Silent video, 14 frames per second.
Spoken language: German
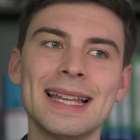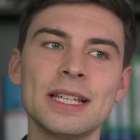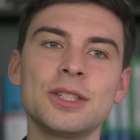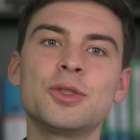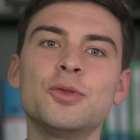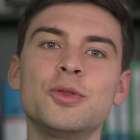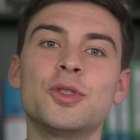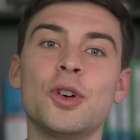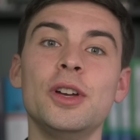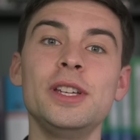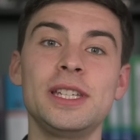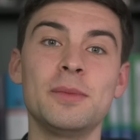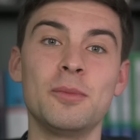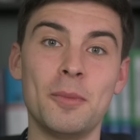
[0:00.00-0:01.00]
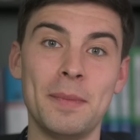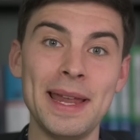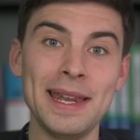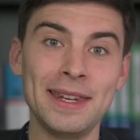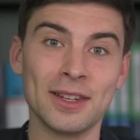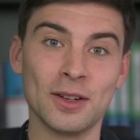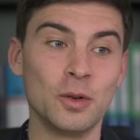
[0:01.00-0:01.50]
dass du solche
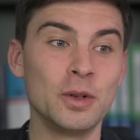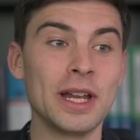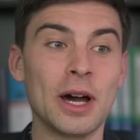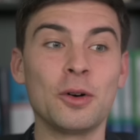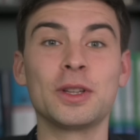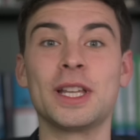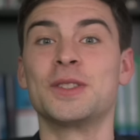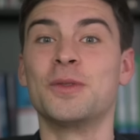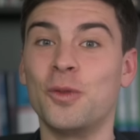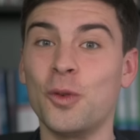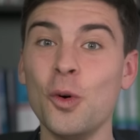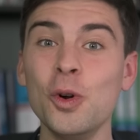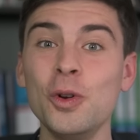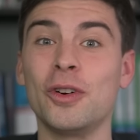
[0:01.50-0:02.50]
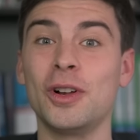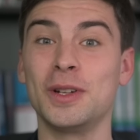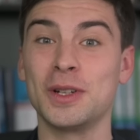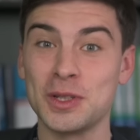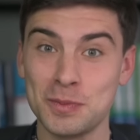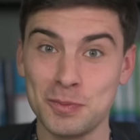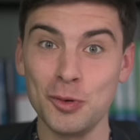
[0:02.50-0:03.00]
Momente und auch das Wohlwollen
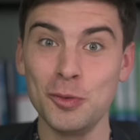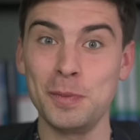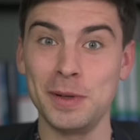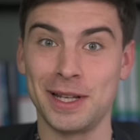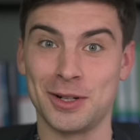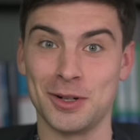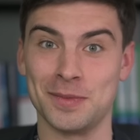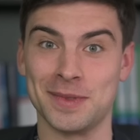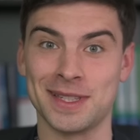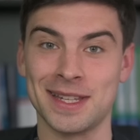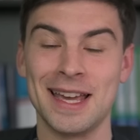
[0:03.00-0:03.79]
des Publikums,